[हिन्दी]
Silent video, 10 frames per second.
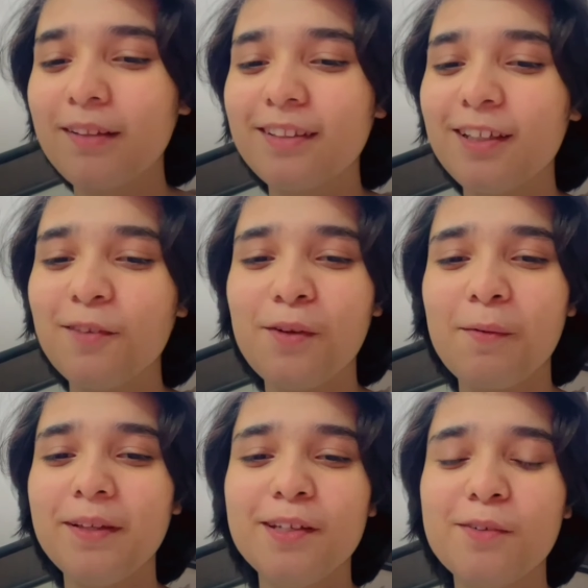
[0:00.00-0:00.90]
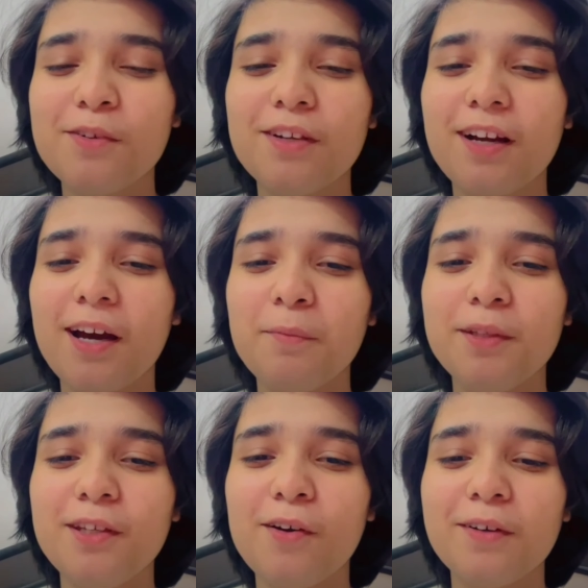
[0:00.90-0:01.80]
मैं बात नहीं करूँगा भैया उन्होंने कर भी
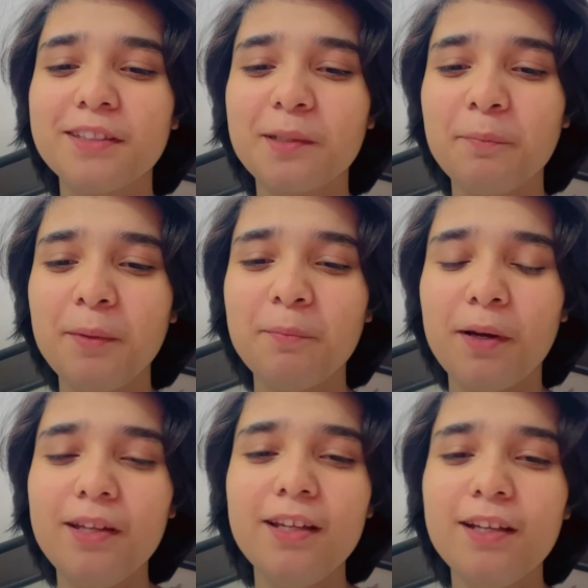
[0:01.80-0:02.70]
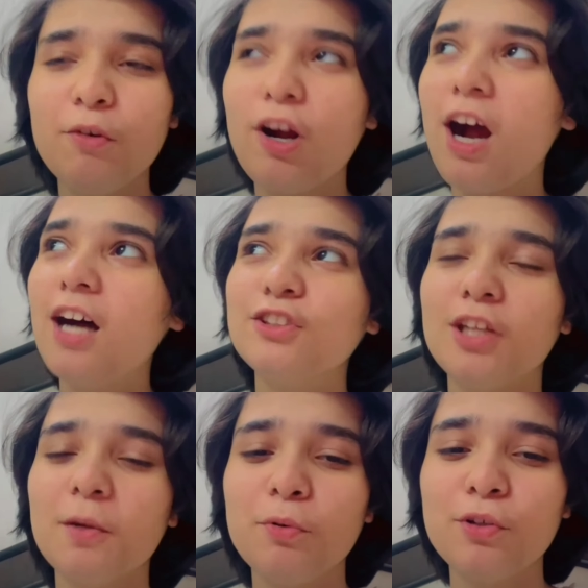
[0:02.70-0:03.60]
दिया होगा तब भी भाई वो कहाँ
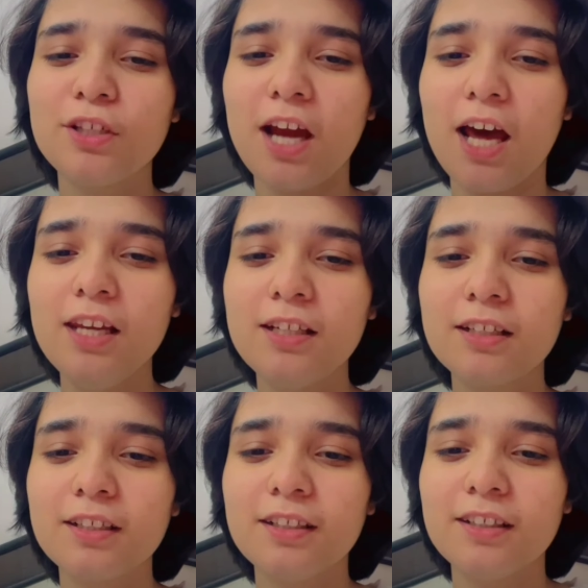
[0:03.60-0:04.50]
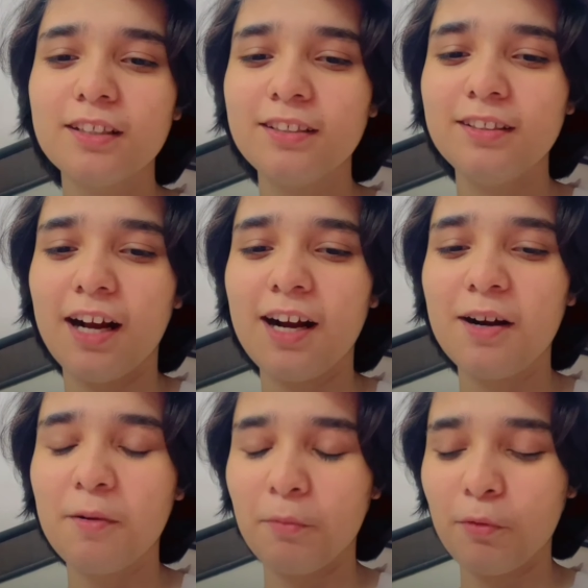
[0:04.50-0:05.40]
छः फुट के हल्क
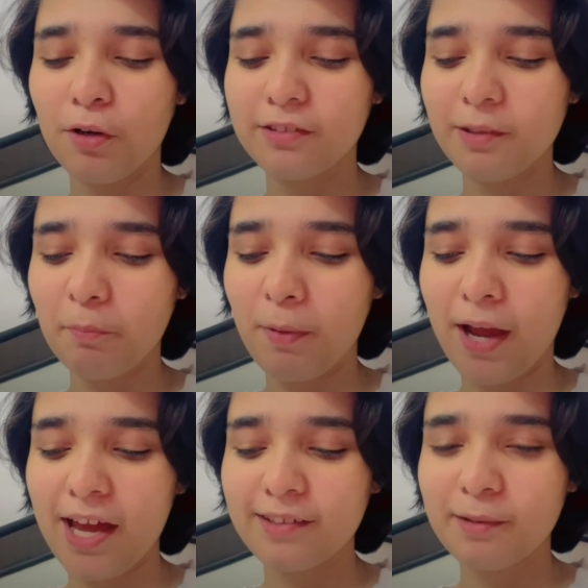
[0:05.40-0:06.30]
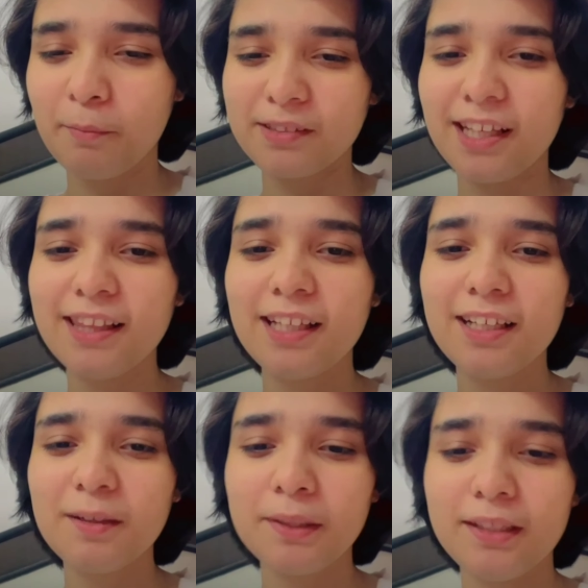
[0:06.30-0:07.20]
यहाँ हमको ऐसे पैर से मसल
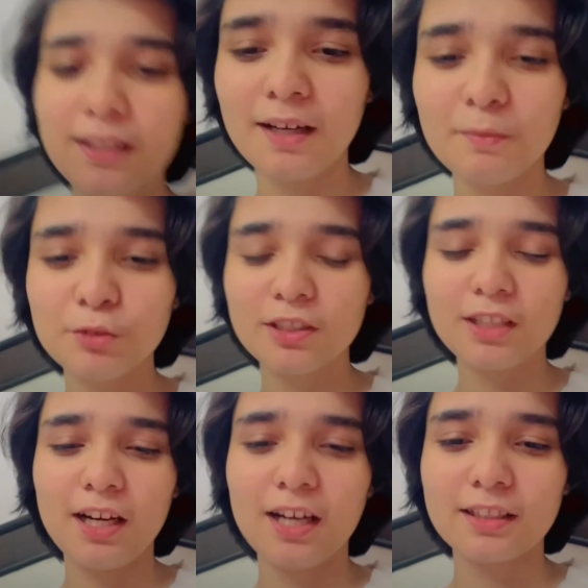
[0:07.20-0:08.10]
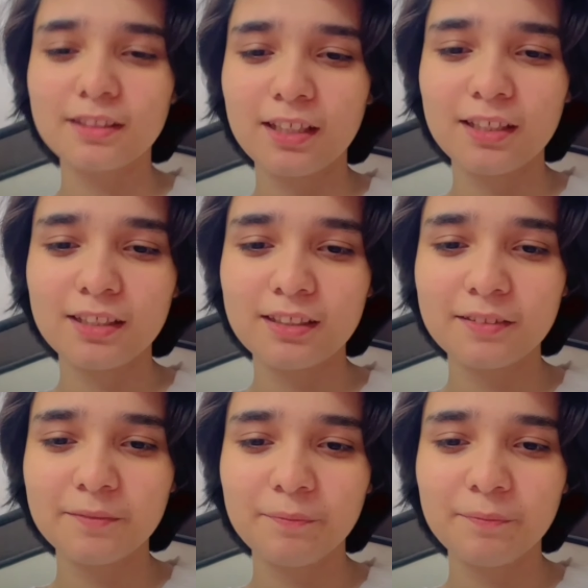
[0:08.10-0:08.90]
देंगे भैया मुझे डर लगता है